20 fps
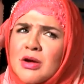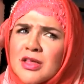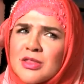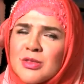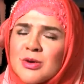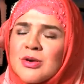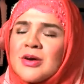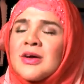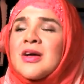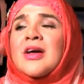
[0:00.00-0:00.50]

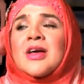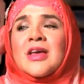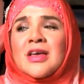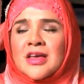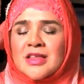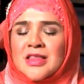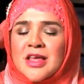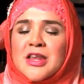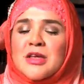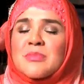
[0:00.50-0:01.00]
itu
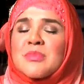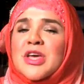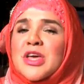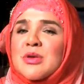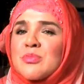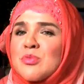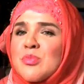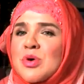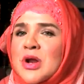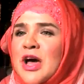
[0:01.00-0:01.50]
kita ada
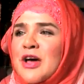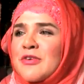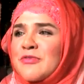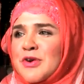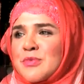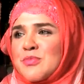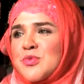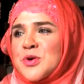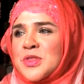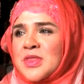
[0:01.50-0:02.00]
bikin bubur
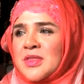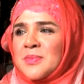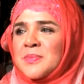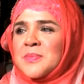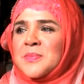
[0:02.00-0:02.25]
harvermut